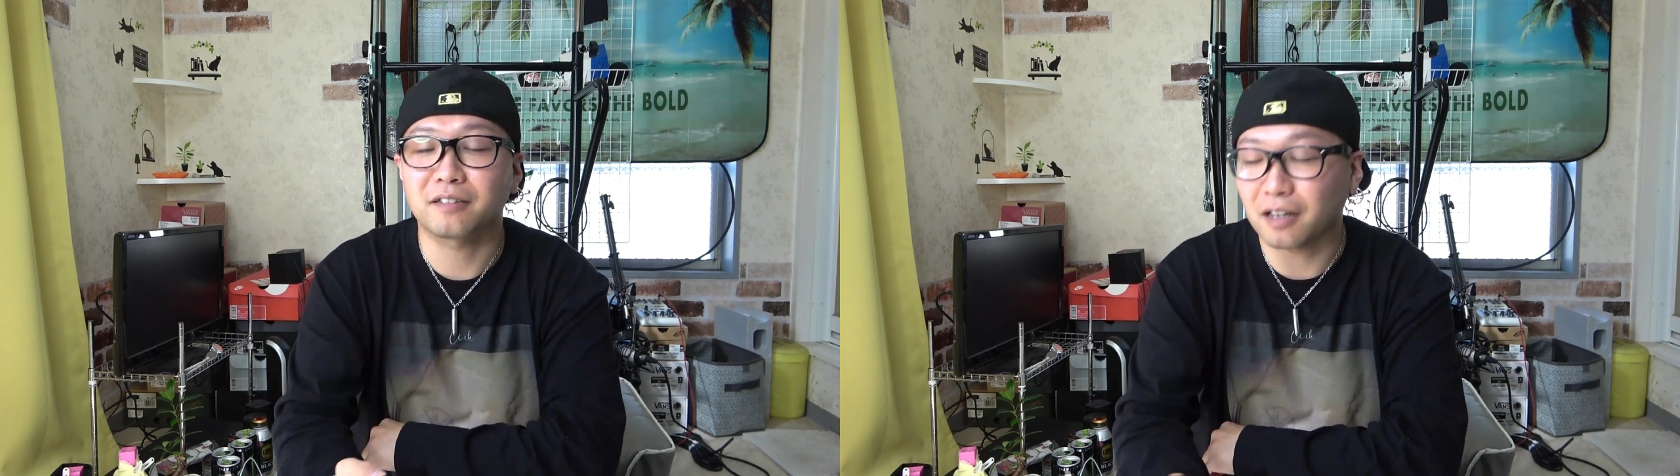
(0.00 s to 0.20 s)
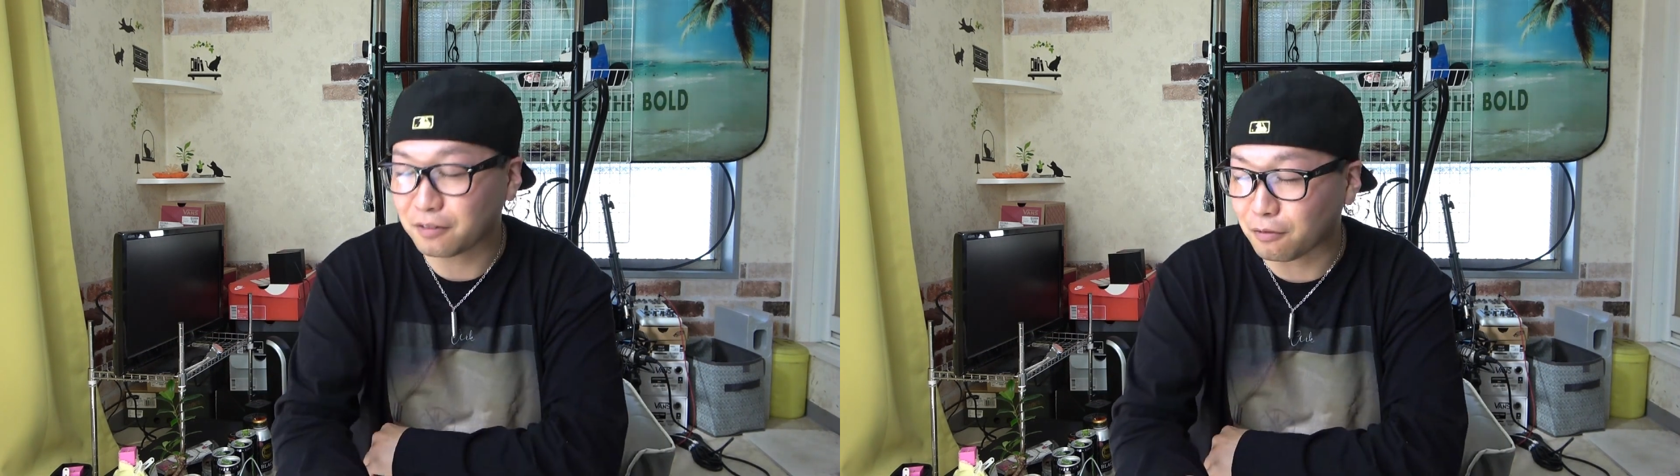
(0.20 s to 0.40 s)

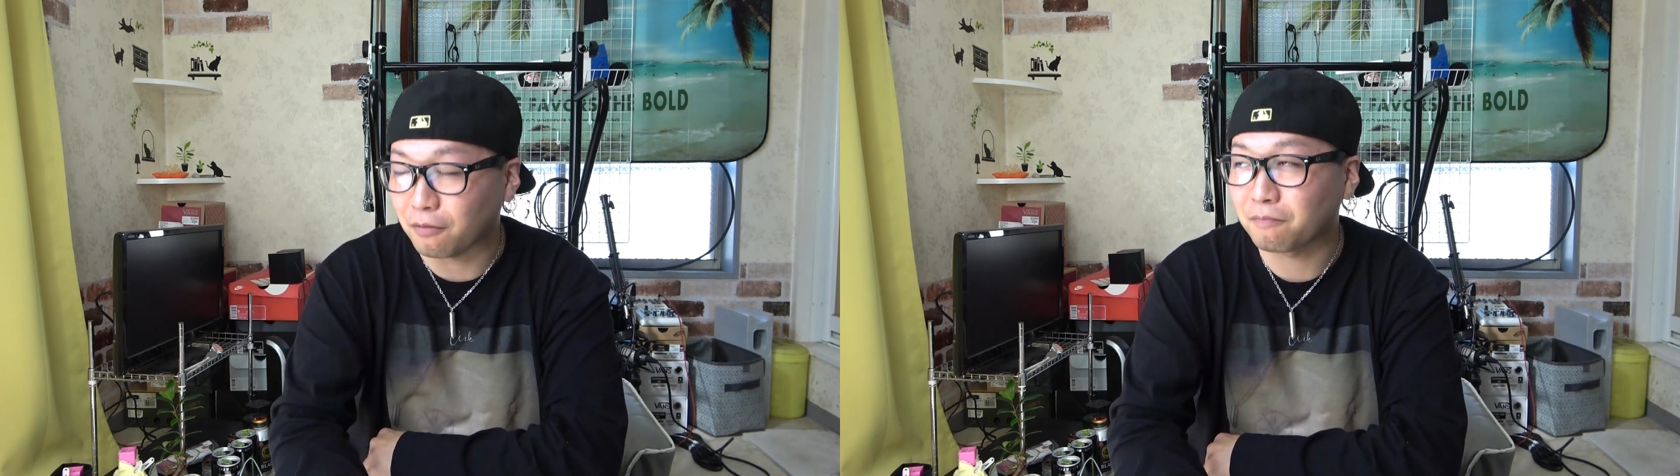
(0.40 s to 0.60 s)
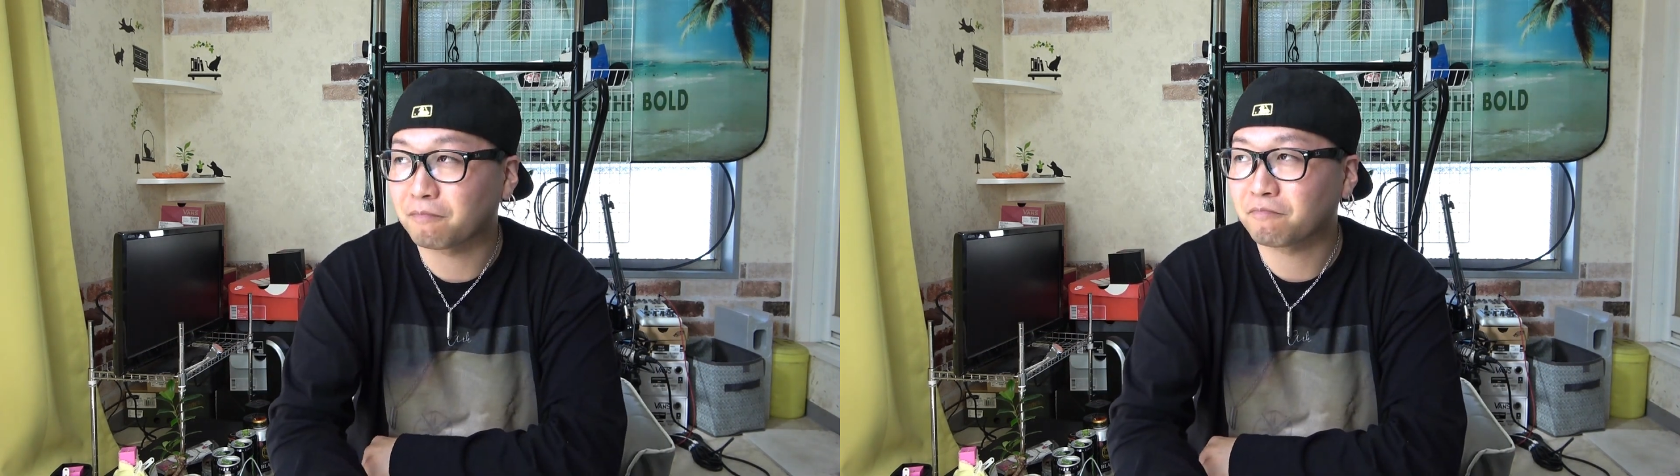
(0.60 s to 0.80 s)
なん
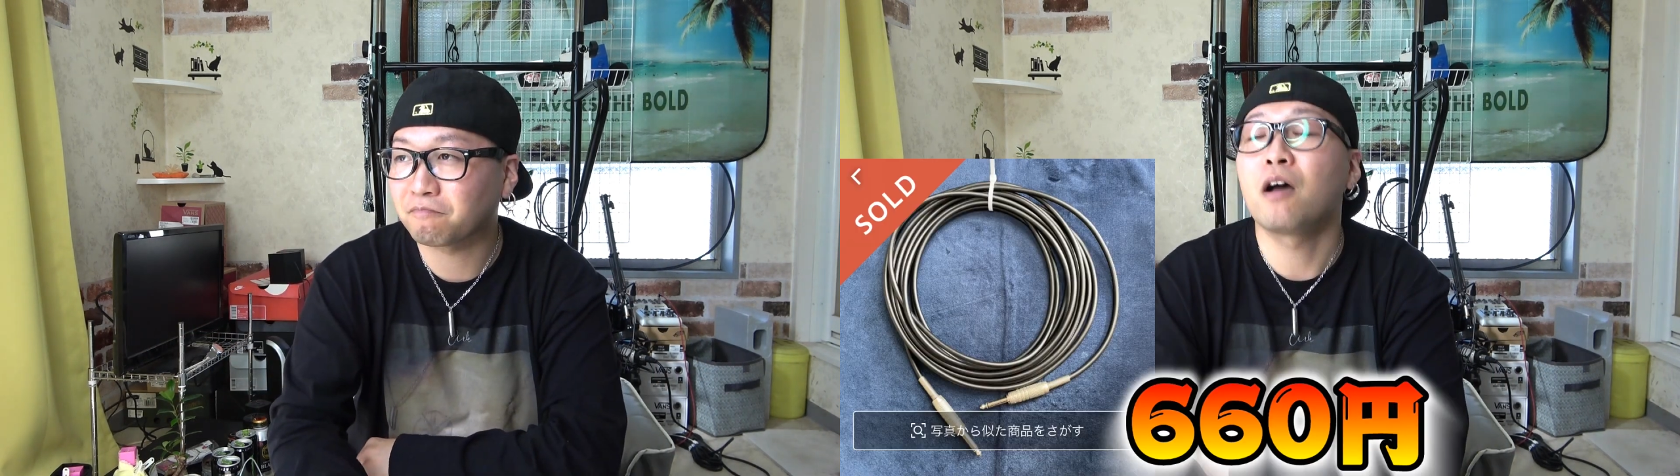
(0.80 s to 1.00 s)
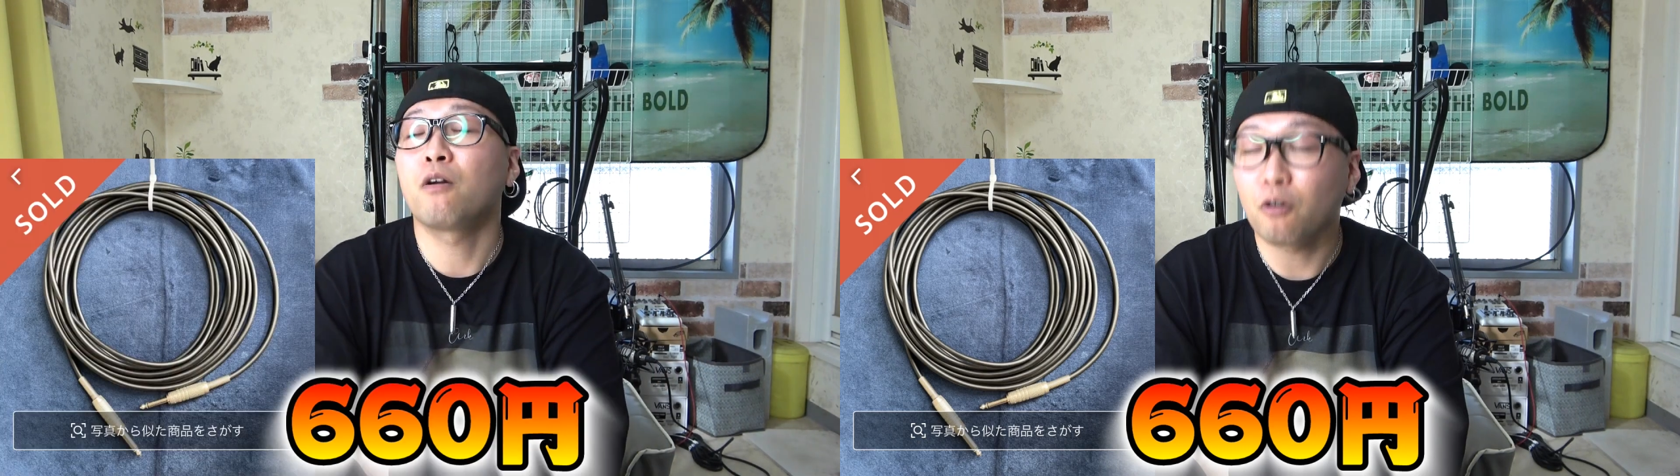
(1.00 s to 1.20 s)
と、
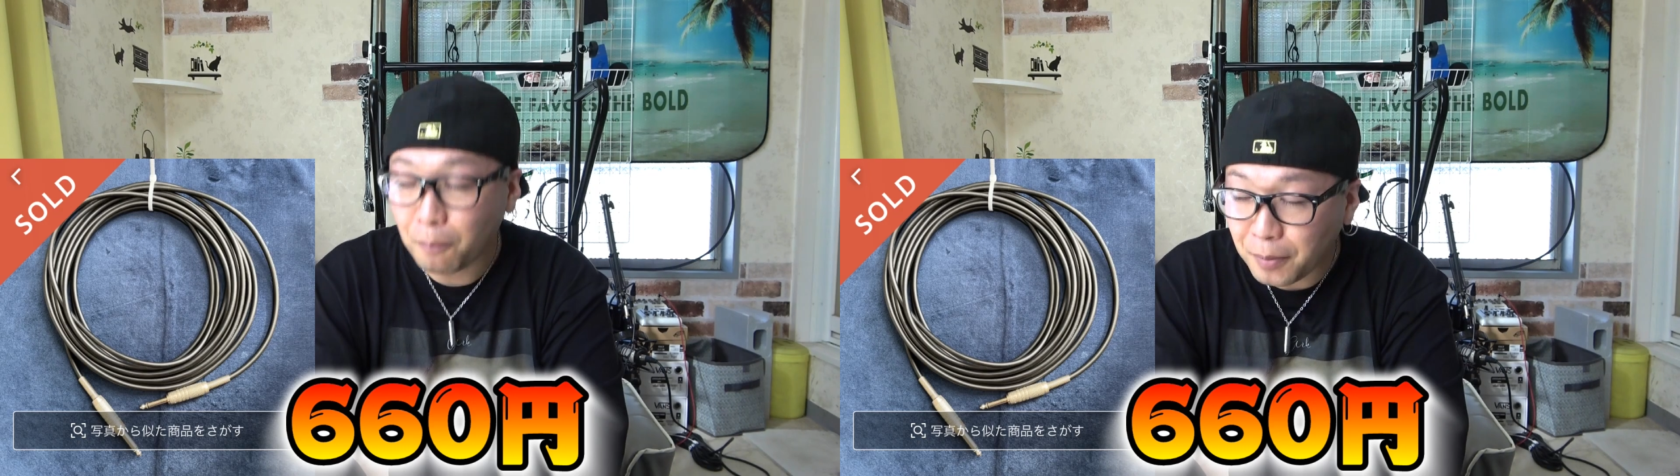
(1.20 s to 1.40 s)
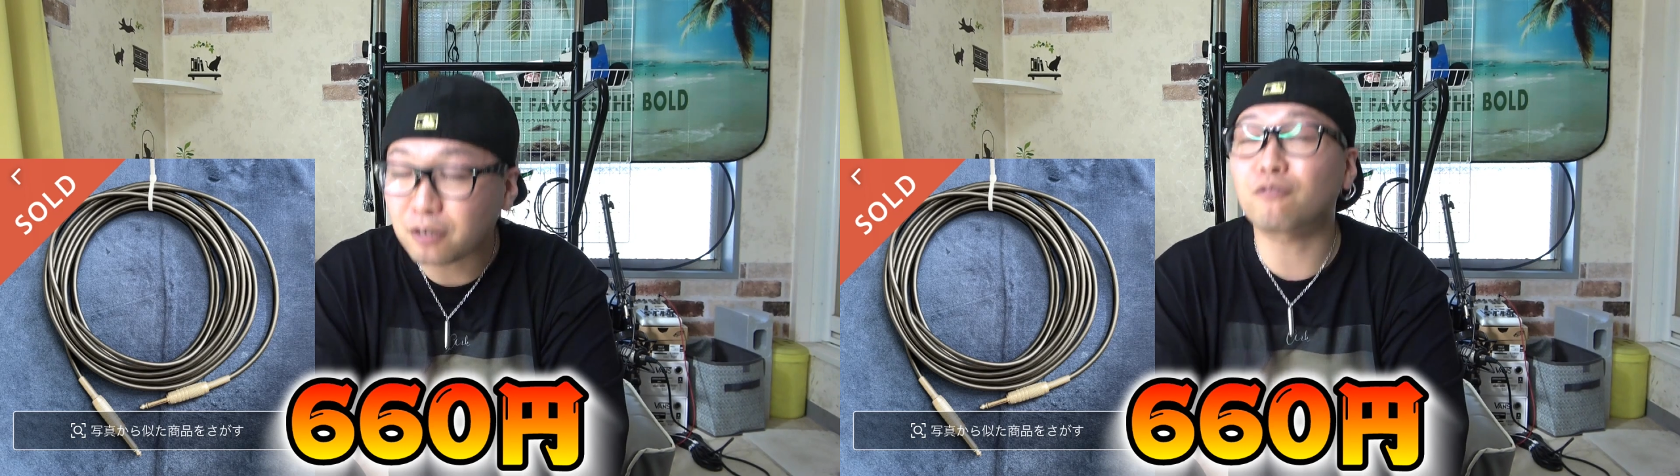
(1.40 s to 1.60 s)

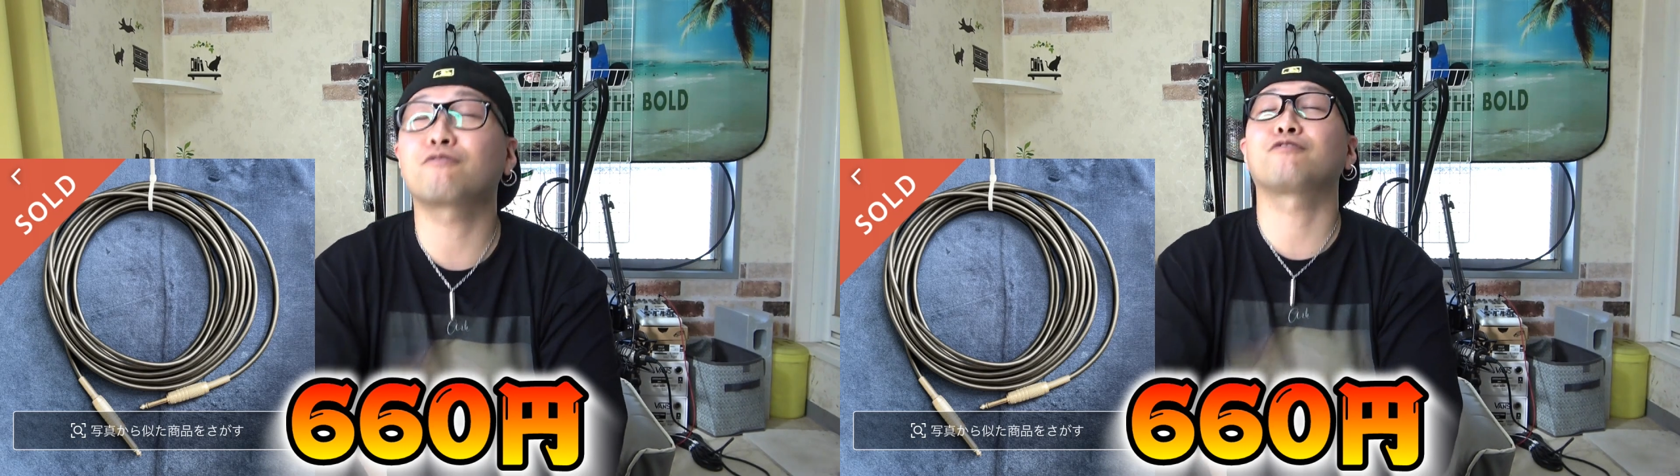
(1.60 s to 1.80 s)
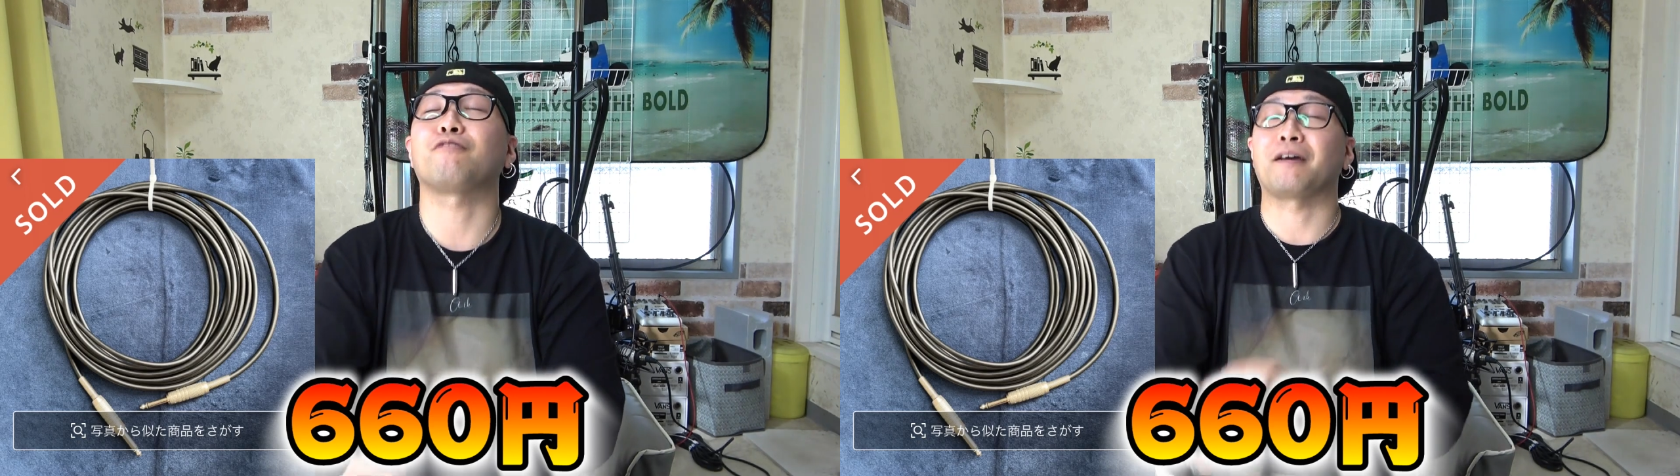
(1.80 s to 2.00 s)
ろっぴゃくろ
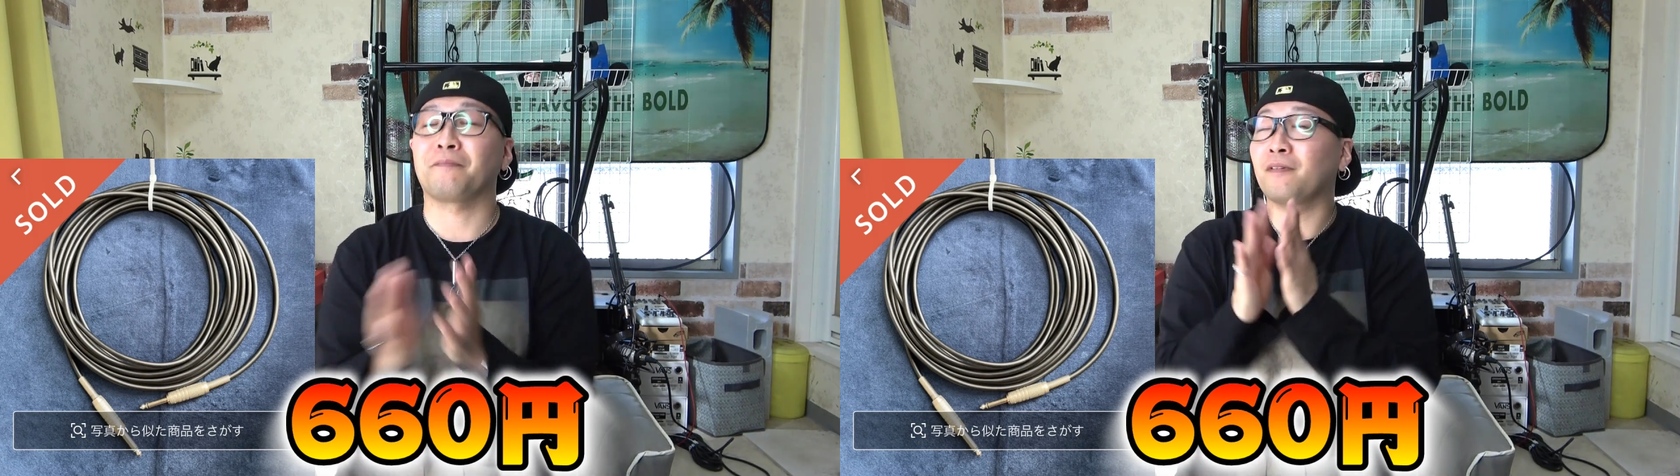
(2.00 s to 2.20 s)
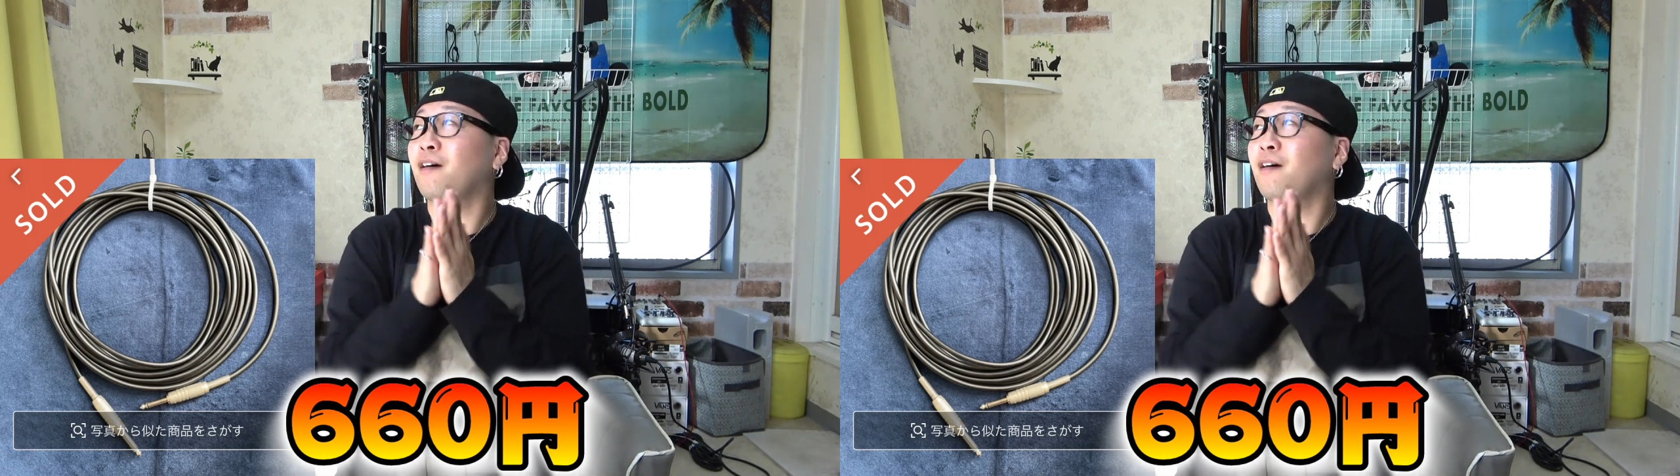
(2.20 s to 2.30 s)
くじゅうえん。